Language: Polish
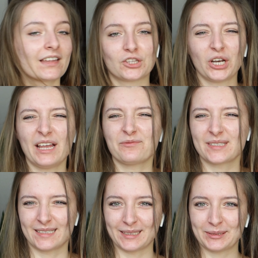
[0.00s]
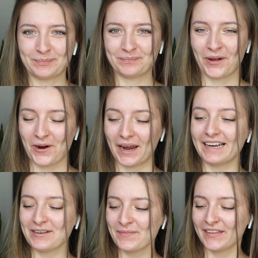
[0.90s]
Trochę wstyd,
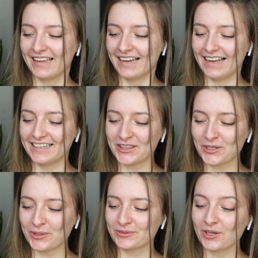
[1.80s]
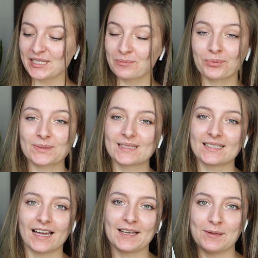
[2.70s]
okej? Okay? ale no to jest
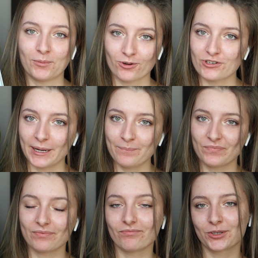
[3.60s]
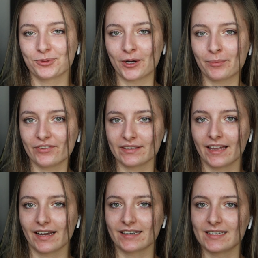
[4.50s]
Pustynia i Morze, mm, które
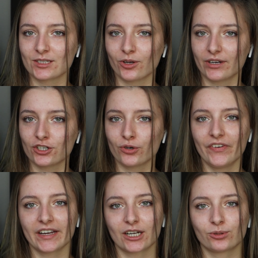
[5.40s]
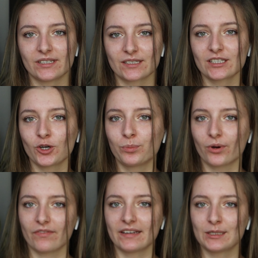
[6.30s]
opowiada historię człowieka, który został
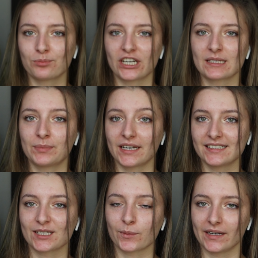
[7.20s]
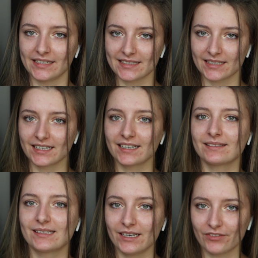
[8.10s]
porwany przez piraci somalijskich.
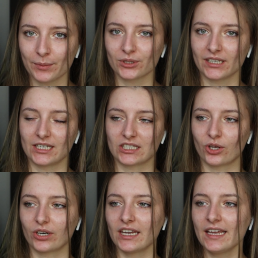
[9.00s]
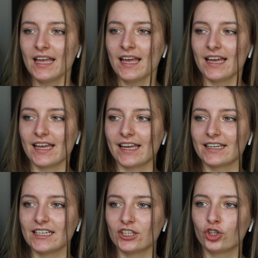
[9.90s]
Tyle wiem o tej historii e,
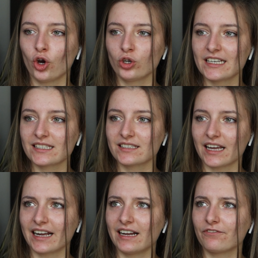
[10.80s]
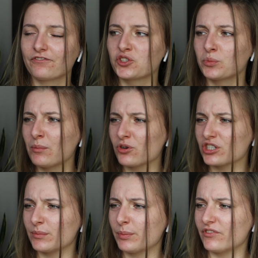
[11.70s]
i to jest taka, w sumie
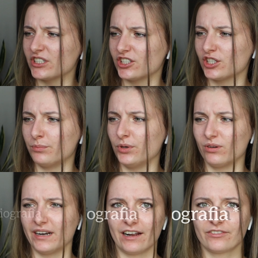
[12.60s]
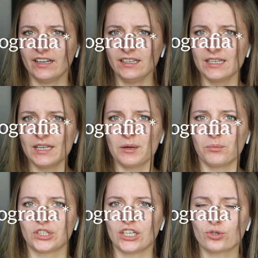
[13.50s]
można by powiedzieć, że biografia,
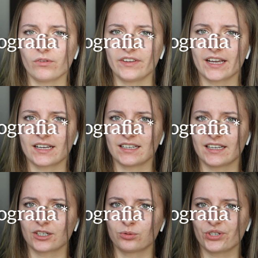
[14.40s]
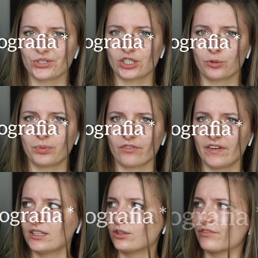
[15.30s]
bo ten człowiek, e, który został
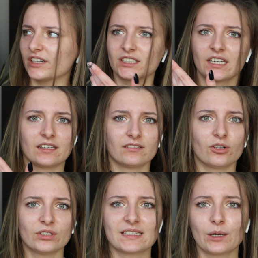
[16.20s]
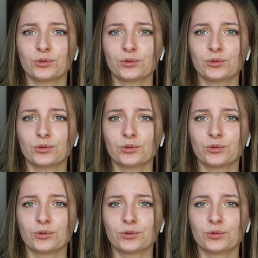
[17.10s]
porwany, to właśnie on jest